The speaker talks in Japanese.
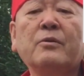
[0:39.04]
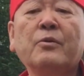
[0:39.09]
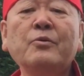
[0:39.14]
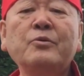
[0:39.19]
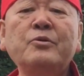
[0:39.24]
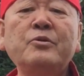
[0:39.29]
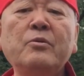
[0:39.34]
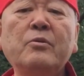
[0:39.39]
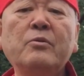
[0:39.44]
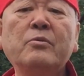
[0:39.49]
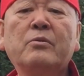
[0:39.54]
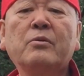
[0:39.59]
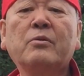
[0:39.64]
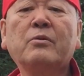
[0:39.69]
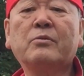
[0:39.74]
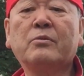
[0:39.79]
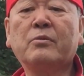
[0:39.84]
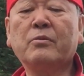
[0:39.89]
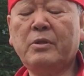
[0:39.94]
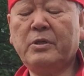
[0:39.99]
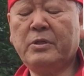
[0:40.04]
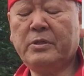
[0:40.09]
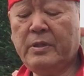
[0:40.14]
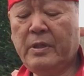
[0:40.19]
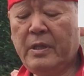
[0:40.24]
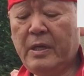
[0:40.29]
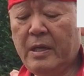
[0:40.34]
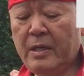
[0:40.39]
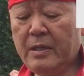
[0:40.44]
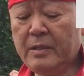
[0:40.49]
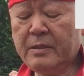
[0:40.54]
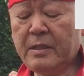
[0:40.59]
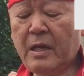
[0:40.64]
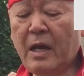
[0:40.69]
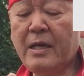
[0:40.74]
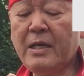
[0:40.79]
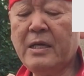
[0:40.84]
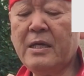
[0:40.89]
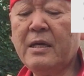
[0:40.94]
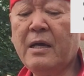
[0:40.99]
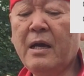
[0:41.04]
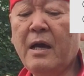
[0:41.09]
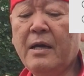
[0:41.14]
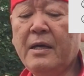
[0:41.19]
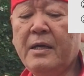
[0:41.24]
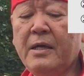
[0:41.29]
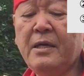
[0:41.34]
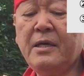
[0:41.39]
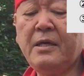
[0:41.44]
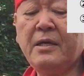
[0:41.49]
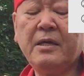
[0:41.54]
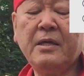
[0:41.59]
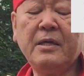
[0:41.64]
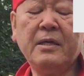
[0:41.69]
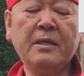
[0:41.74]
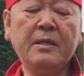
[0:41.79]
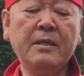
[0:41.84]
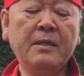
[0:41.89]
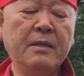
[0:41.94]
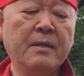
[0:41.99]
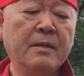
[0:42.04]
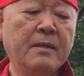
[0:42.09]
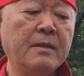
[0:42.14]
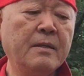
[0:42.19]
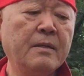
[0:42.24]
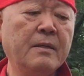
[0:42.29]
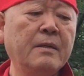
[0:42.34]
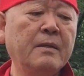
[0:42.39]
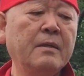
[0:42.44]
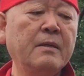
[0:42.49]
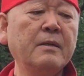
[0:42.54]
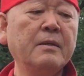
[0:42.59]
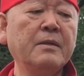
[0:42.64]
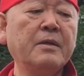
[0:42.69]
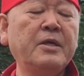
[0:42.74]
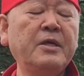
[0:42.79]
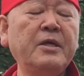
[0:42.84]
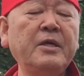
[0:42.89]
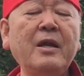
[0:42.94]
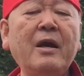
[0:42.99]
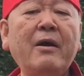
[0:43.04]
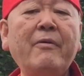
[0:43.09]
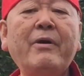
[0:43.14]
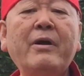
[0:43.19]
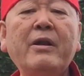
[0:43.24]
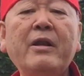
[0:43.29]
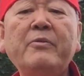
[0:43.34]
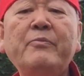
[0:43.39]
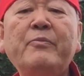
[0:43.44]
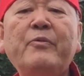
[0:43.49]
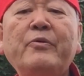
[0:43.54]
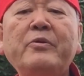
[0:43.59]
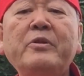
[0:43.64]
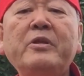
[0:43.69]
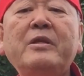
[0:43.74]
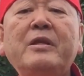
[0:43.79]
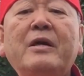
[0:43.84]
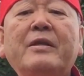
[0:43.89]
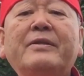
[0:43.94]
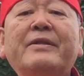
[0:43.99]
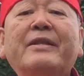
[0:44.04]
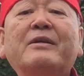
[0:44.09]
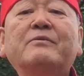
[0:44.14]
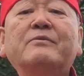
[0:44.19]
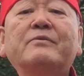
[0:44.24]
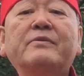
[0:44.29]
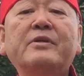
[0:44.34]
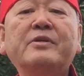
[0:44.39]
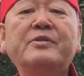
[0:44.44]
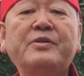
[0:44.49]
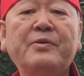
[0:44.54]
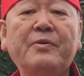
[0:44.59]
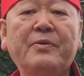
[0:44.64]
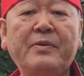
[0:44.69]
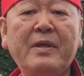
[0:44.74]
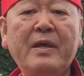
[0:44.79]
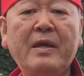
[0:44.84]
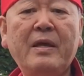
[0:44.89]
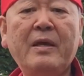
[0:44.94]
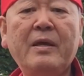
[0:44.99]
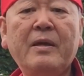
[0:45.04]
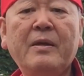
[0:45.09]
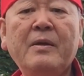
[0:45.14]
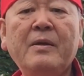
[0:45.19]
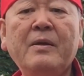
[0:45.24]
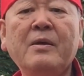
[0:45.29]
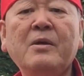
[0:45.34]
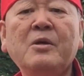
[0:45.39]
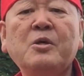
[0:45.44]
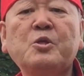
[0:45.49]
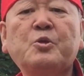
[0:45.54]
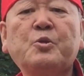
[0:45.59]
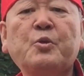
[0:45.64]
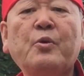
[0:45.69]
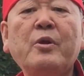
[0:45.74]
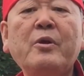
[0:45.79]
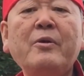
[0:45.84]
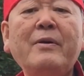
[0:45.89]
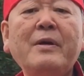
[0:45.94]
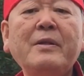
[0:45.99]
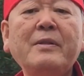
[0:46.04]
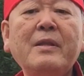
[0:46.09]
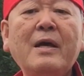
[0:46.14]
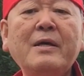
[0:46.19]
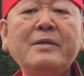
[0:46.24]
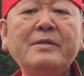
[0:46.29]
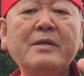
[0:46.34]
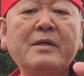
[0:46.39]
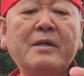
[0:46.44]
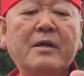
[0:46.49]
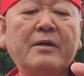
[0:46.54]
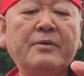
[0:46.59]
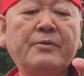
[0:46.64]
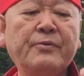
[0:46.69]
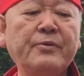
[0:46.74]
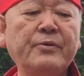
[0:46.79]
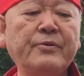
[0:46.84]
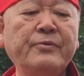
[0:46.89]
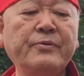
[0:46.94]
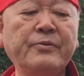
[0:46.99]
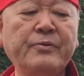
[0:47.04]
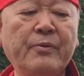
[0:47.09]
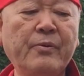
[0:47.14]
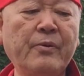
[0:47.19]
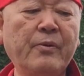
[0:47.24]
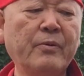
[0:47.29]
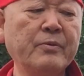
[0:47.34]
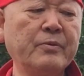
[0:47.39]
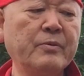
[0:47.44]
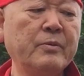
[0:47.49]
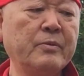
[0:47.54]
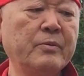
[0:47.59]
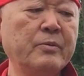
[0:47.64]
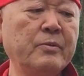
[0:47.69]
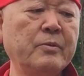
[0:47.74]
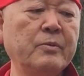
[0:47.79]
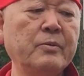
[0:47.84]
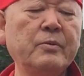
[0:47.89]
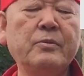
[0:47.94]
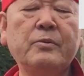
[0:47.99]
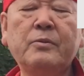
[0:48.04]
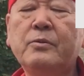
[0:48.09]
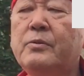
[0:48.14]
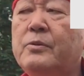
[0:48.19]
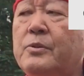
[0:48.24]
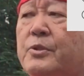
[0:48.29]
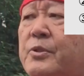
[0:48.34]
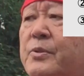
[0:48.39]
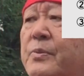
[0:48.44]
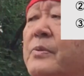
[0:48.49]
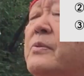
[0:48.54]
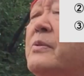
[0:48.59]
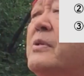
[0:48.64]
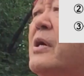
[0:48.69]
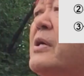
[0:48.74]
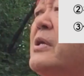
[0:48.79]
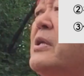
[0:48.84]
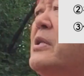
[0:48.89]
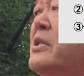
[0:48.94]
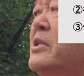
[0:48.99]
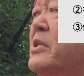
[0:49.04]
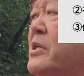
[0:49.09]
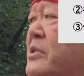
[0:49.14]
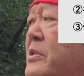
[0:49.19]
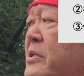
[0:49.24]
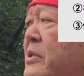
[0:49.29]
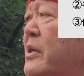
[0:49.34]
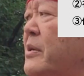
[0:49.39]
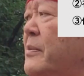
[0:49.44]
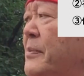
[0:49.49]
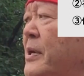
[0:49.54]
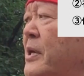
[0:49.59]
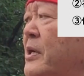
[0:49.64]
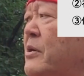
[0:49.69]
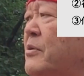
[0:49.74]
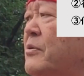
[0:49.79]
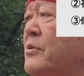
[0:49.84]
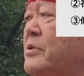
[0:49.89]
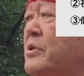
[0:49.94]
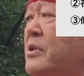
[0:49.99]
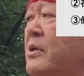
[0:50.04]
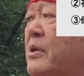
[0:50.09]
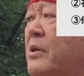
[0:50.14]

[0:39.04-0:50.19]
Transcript: 年を取るとですね大概嫌われ者になっていくんですよねそれはなぜかというのを自分なりにですね勉強し